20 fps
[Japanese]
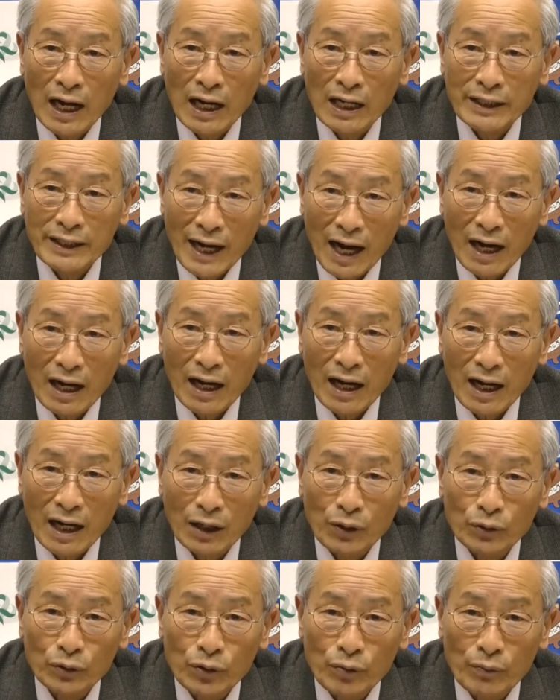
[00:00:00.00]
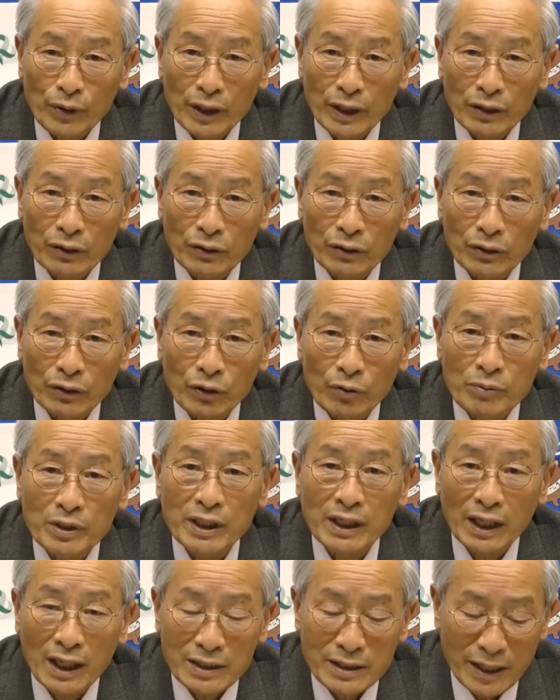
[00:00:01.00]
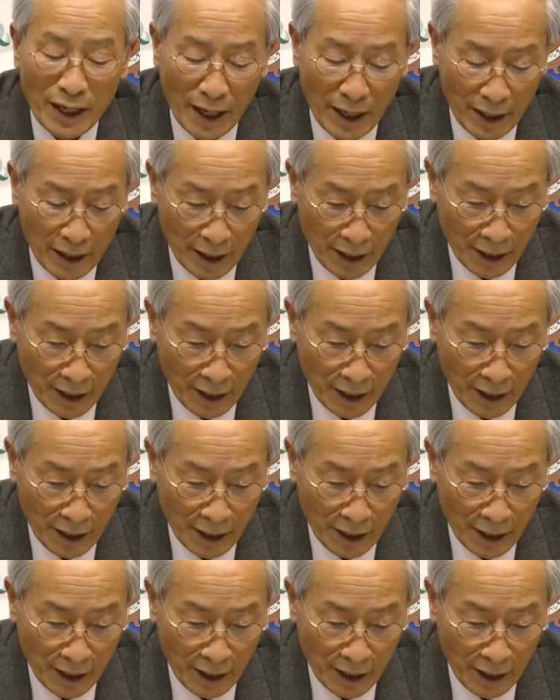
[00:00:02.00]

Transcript: や子どもへの読み聞かせ